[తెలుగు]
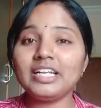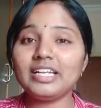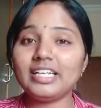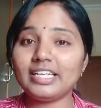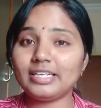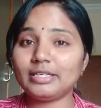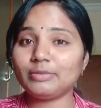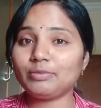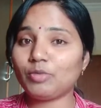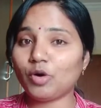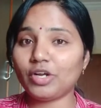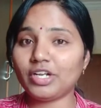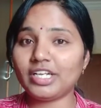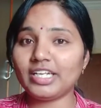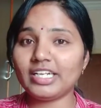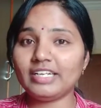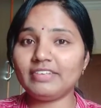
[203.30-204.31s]
లైక్
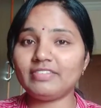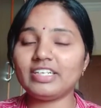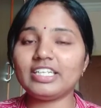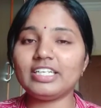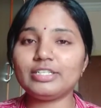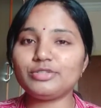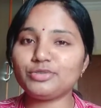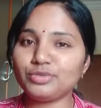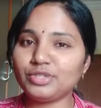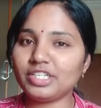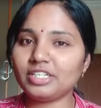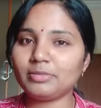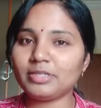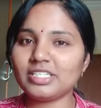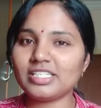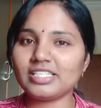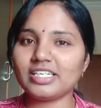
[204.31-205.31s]
మార్నింగ్ లేవగానే సూర్య
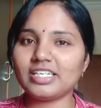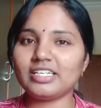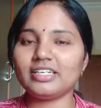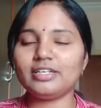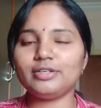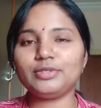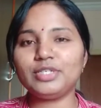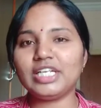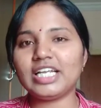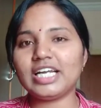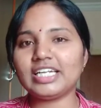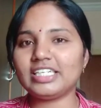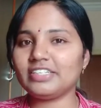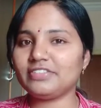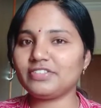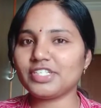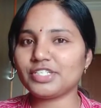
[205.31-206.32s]
నమస్కారాలు
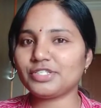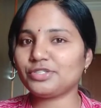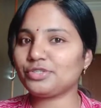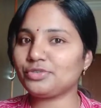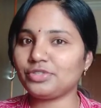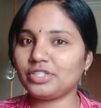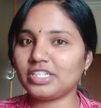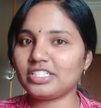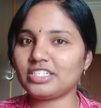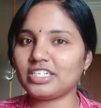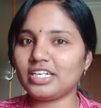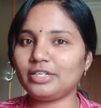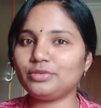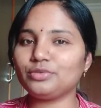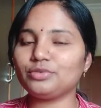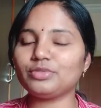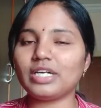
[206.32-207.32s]
ఇలాంటివి చేస్తూ ఉంటే
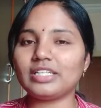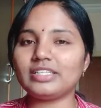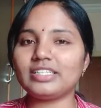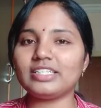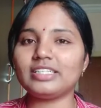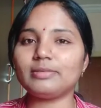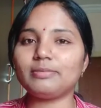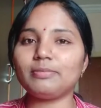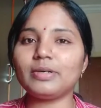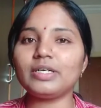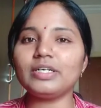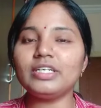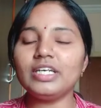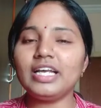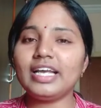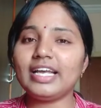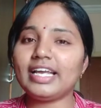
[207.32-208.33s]
చాలు అంతే తప్ప
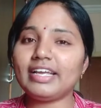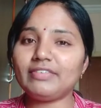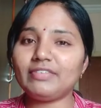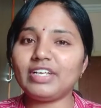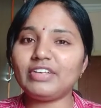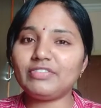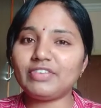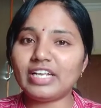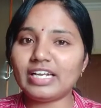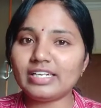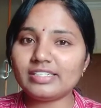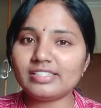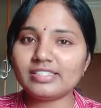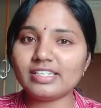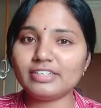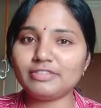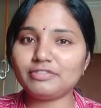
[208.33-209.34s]
హెవీ
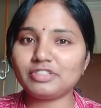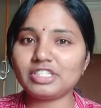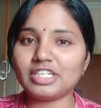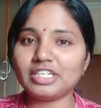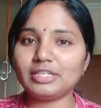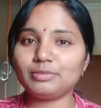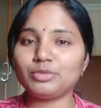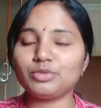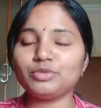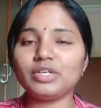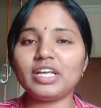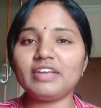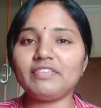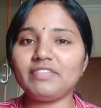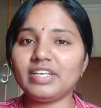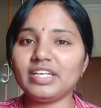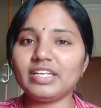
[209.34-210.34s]
వెయిట్స్ లిఫ్ట్ చేయడము
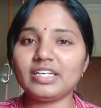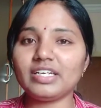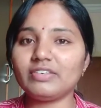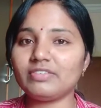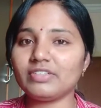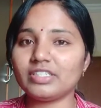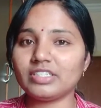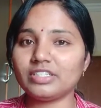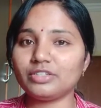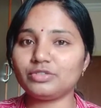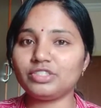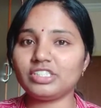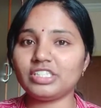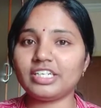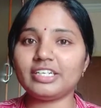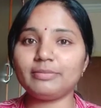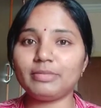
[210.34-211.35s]
హెవీగా
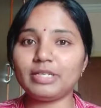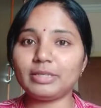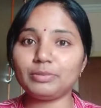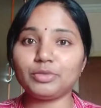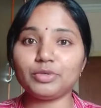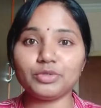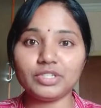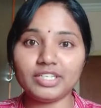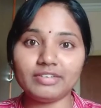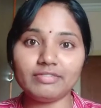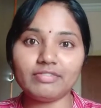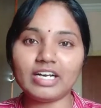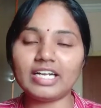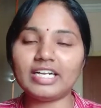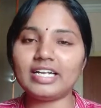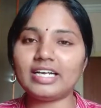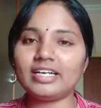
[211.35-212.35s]
వర్కౌట్స్ చేయడం లైక్ మోర్ దెన్
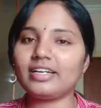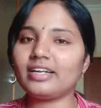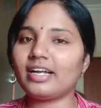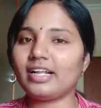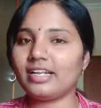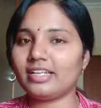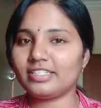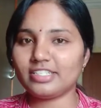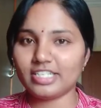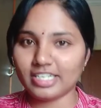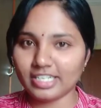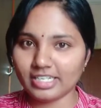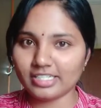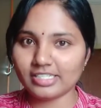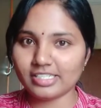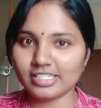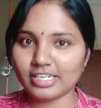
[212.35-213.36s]
వన్ అవర్ అలా
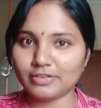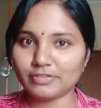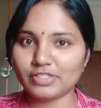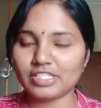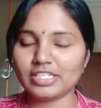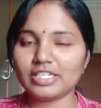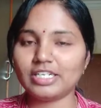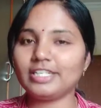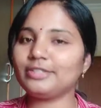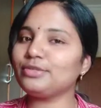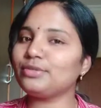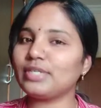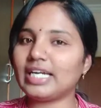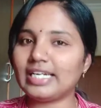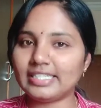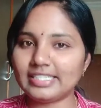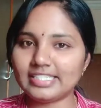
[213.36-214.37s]
చేయాల్సిన అవసరం లేదు
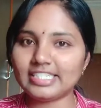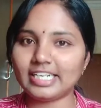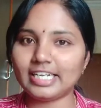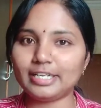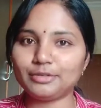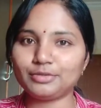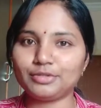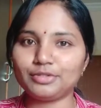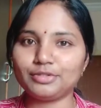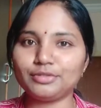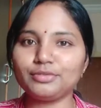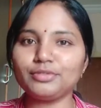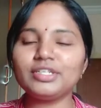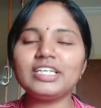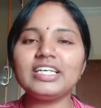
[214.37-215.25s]
అండ్ చేయకూడదు